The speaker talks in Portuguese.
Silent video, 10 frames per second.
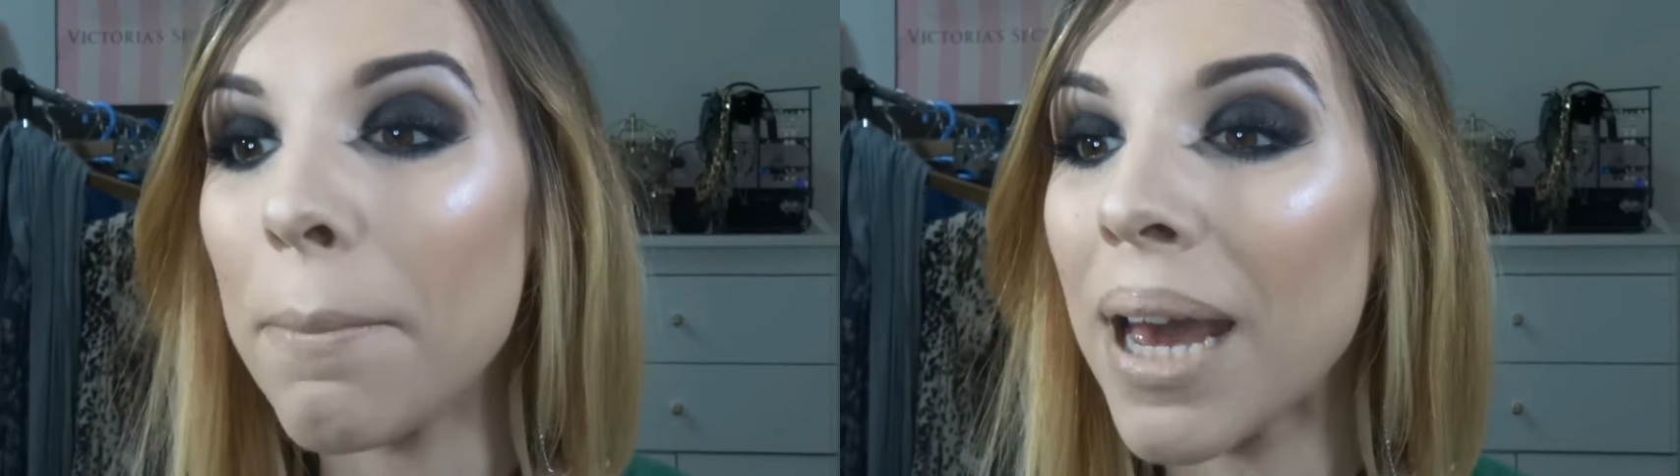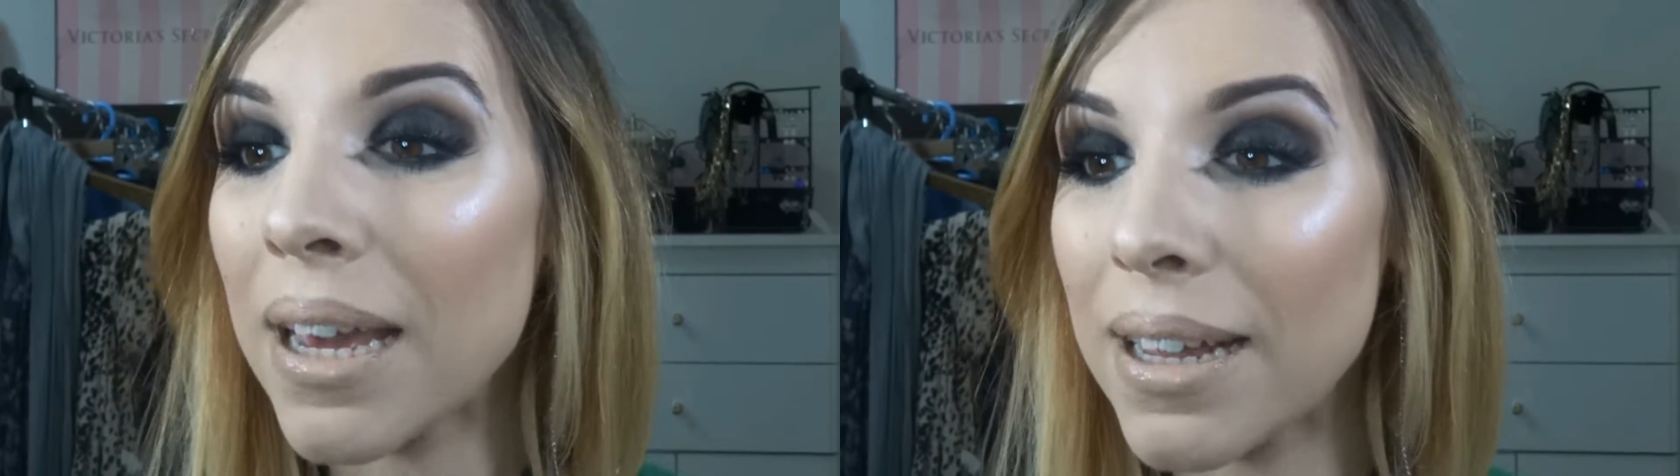
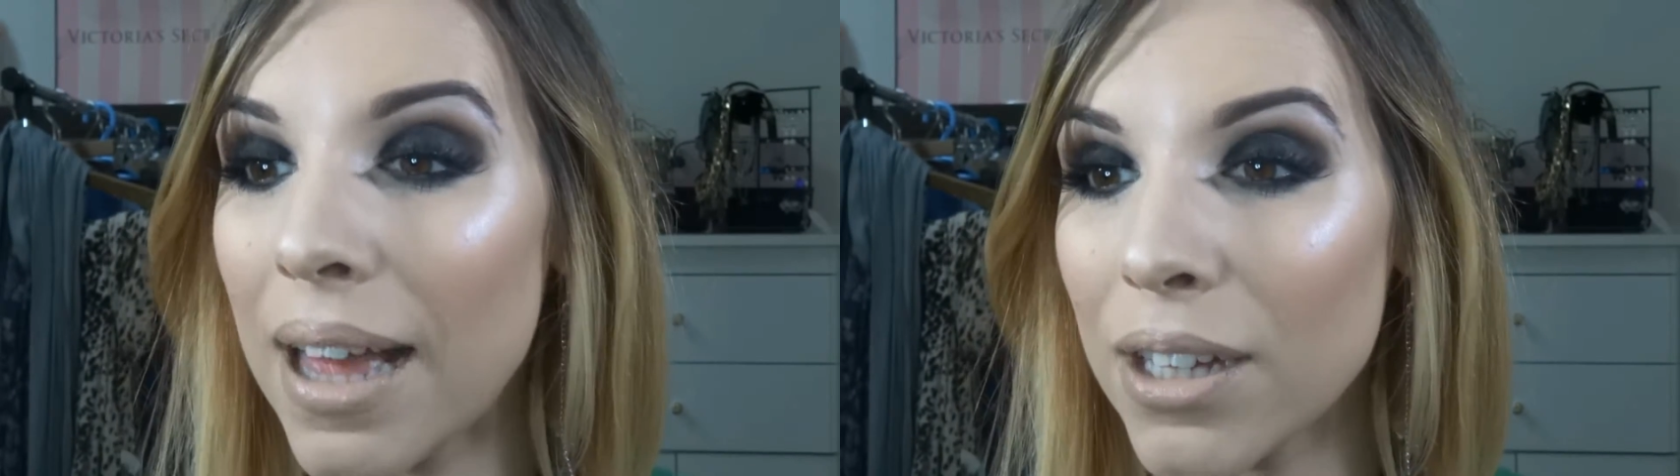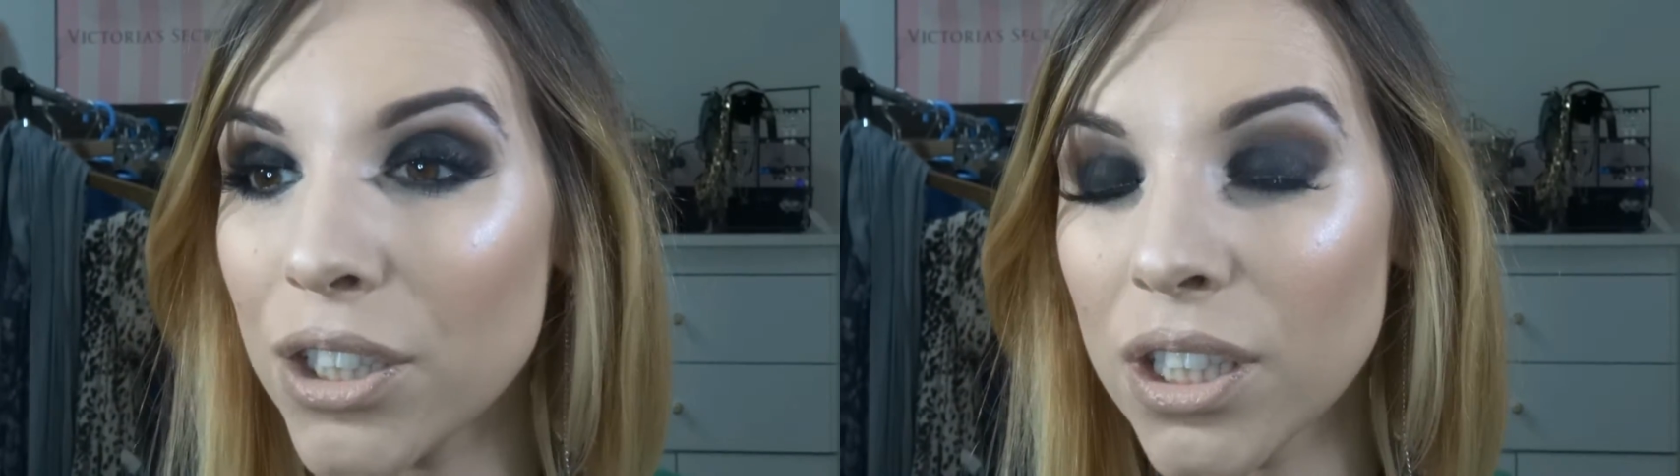
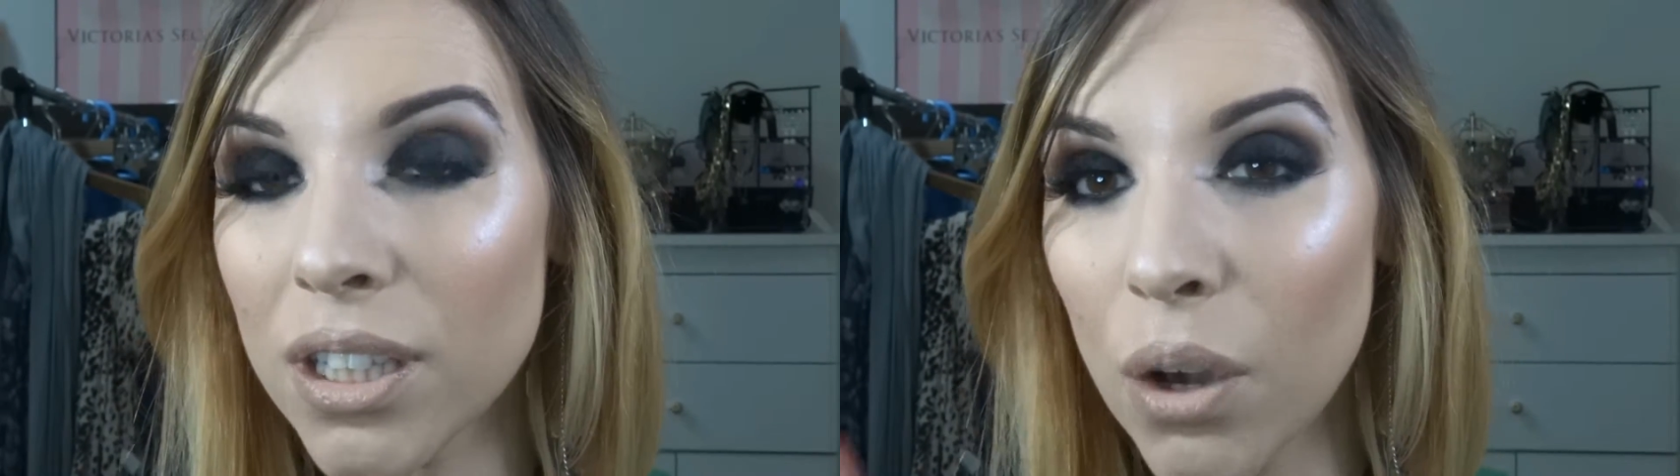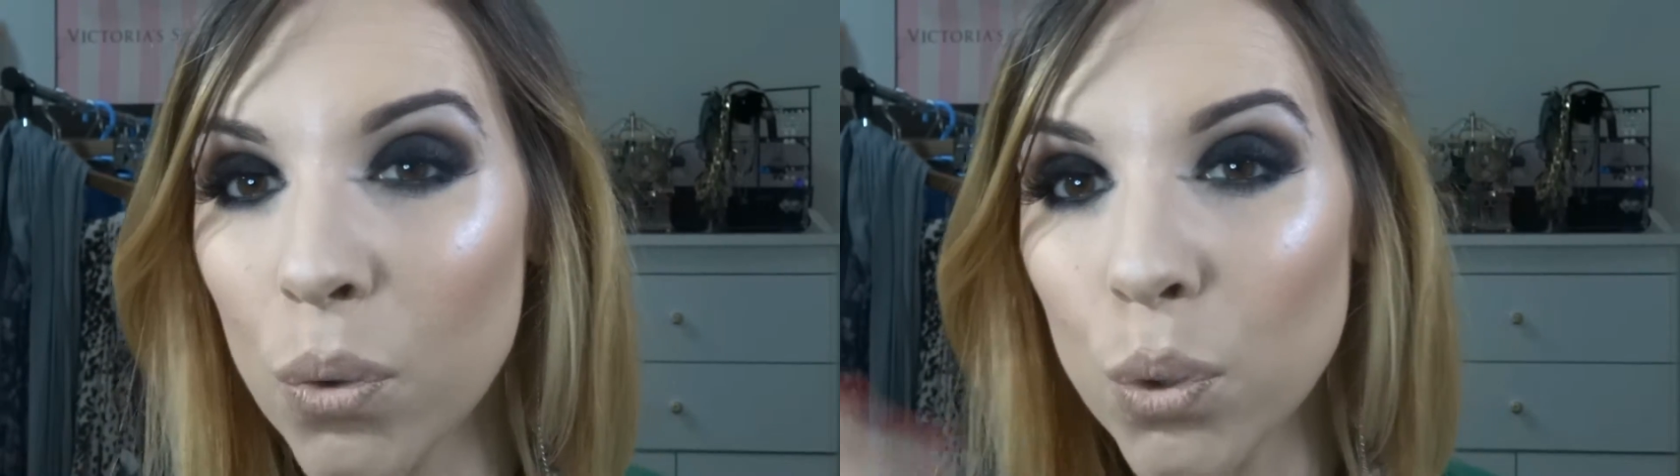
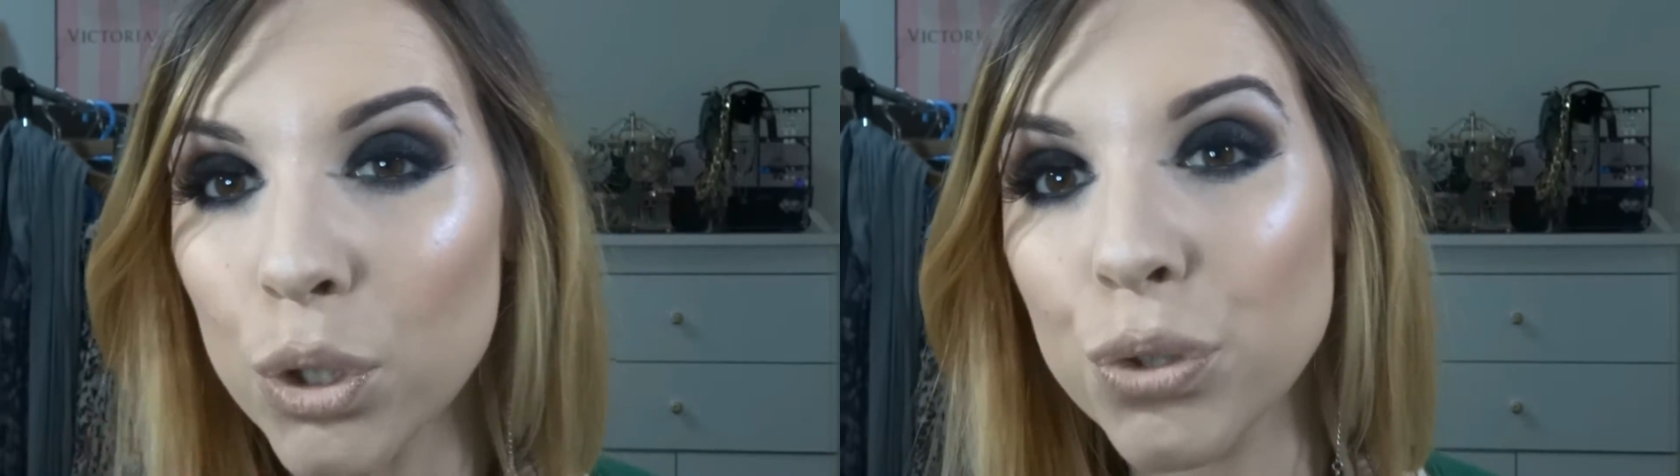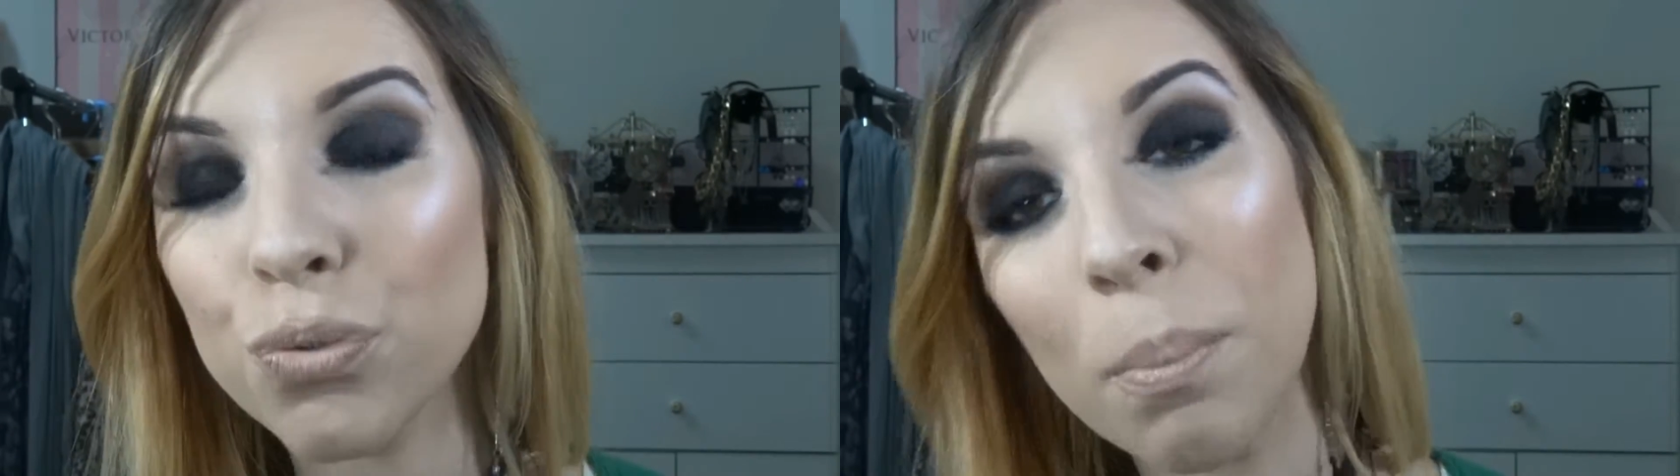maquilhagem que é um olho
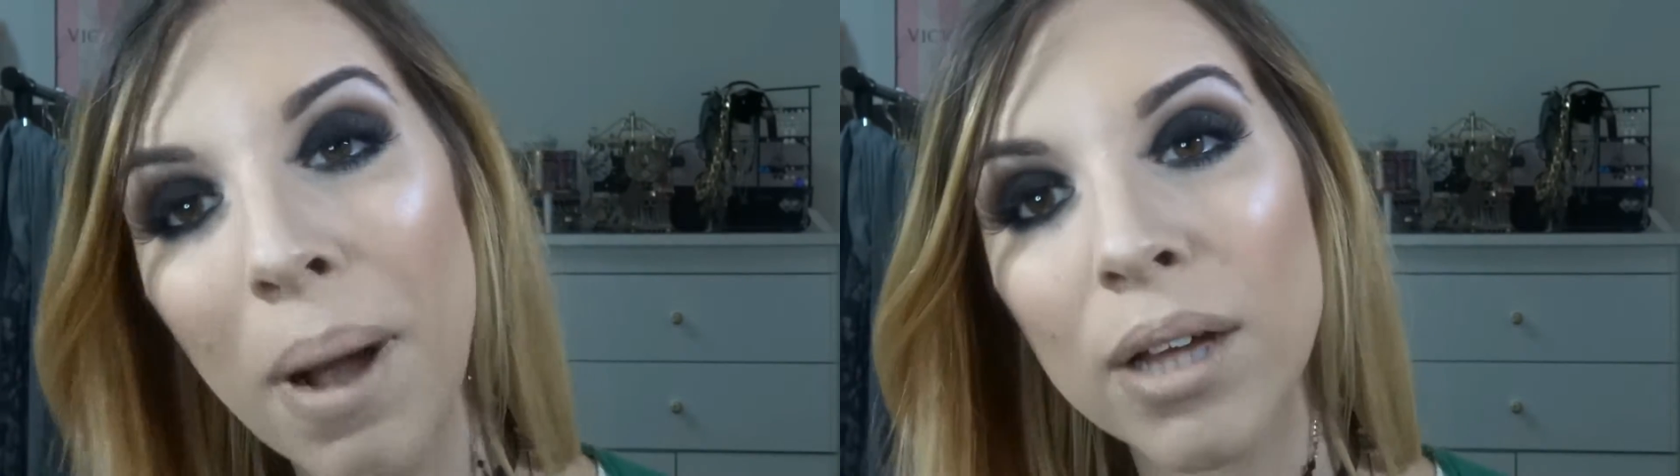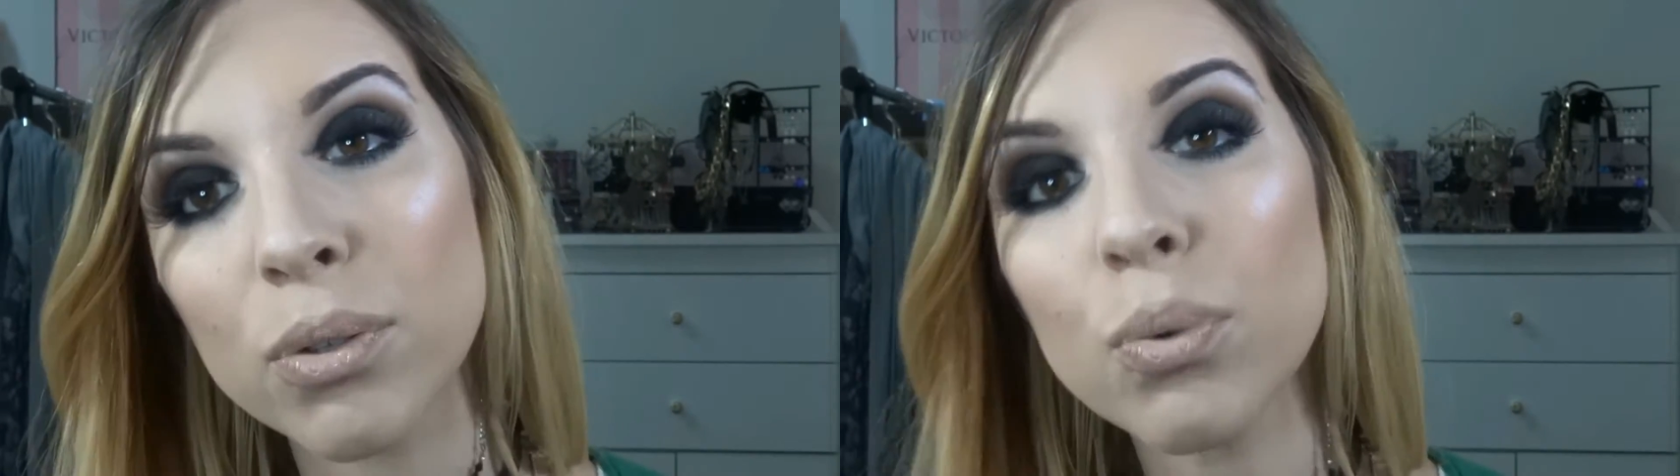
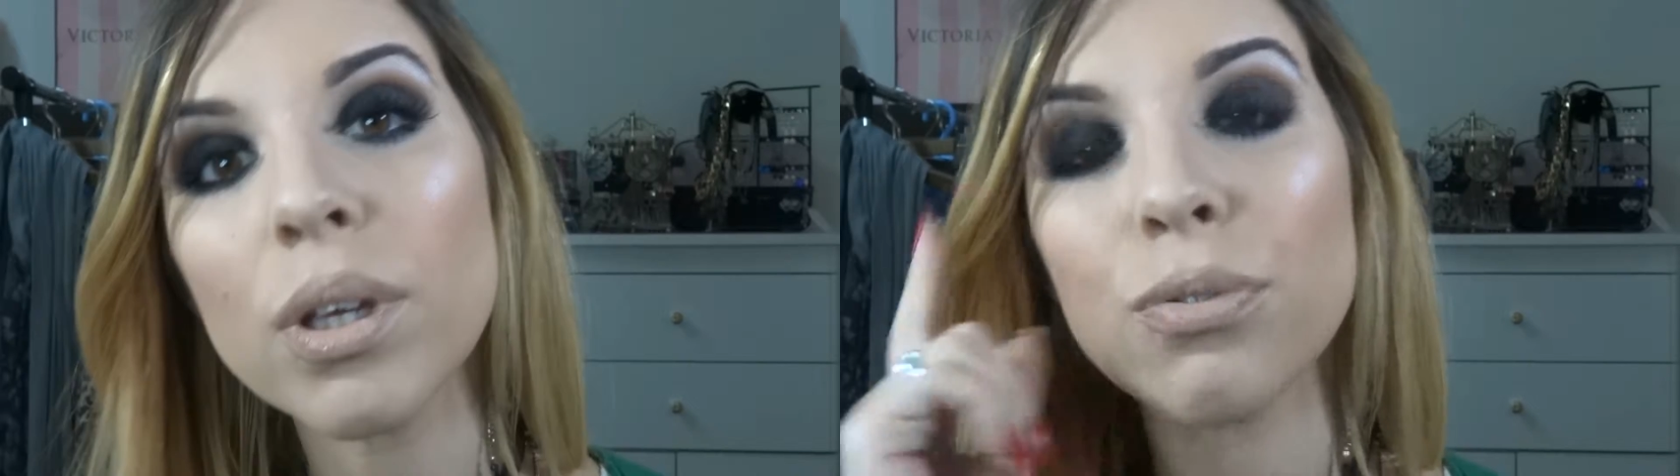esfumado